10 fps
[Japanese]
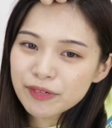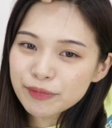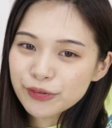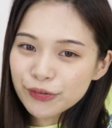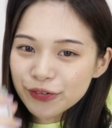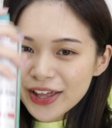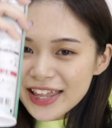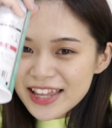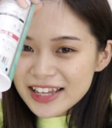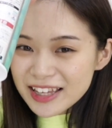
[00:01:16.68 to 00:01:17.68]
もうこの
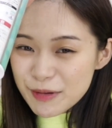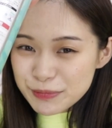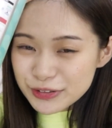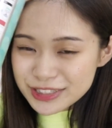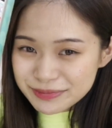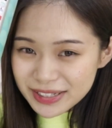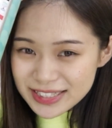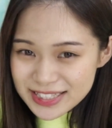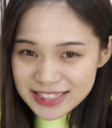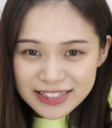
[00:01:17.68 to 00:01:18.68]
辺でケープをし
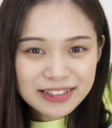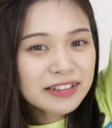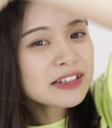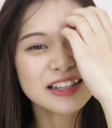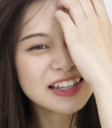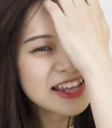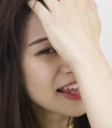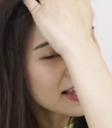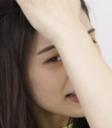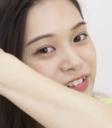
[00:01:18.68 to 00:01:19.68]
ます
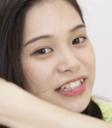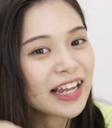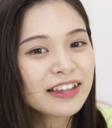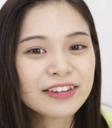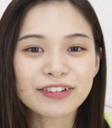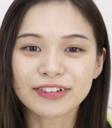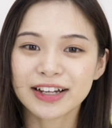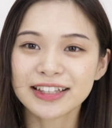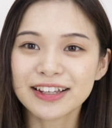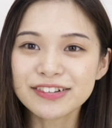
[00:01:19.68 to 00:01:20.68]
でくしゃっと
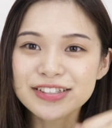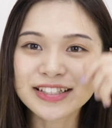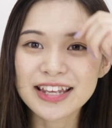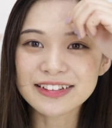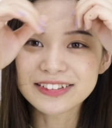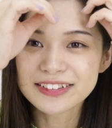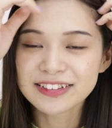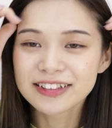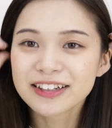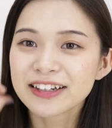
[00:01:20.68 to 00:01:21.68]
肩をつける
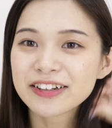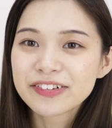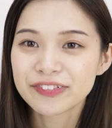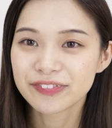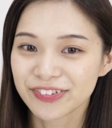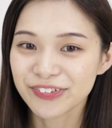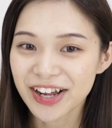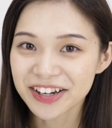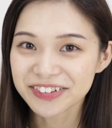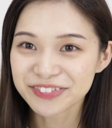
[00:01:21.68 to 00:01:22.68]
ほ
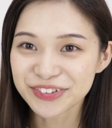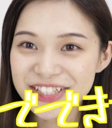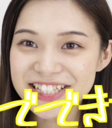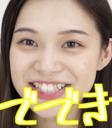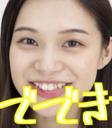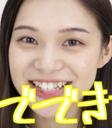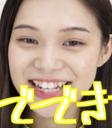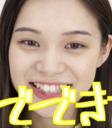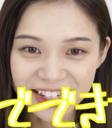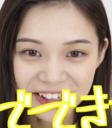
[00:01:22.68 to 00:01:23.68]
らもう一瞬で
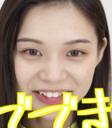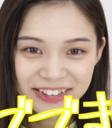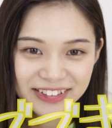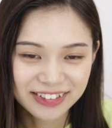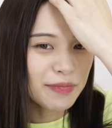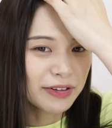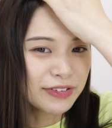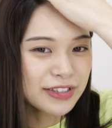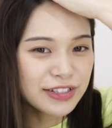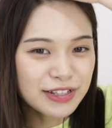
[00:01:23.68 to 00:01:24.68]
できたまあ
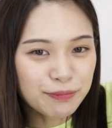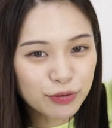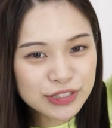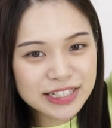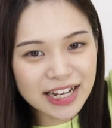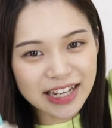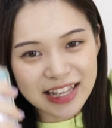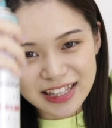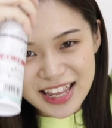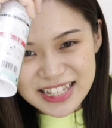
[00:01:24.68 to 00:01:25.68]
普通に持ち上
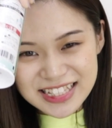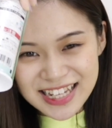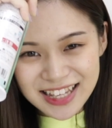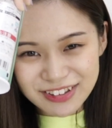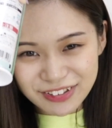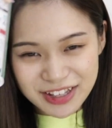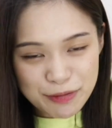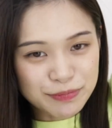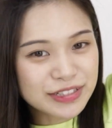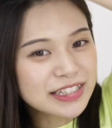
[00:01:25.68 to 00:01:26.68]
げてさっと
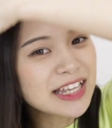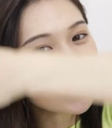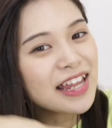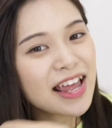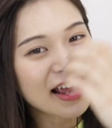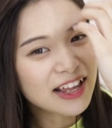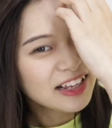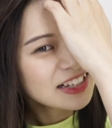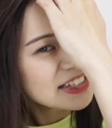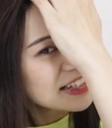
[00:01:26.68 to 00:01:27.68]
ケープつけて
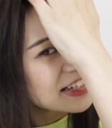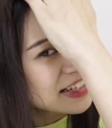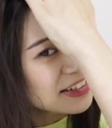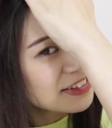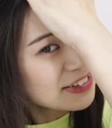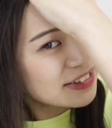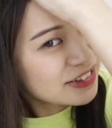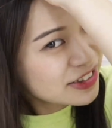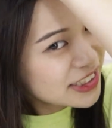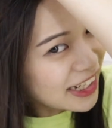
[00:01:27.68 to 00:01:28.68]

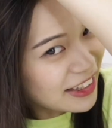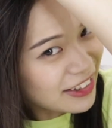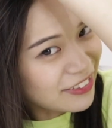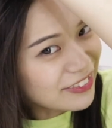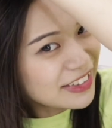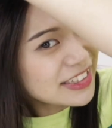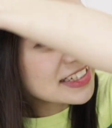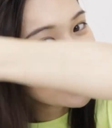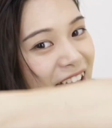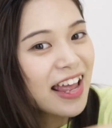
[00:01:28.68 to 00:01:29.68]
くしゃっと
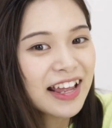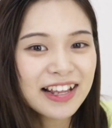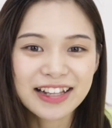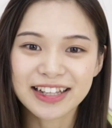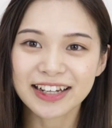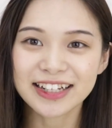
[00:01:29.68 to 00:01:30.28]
して流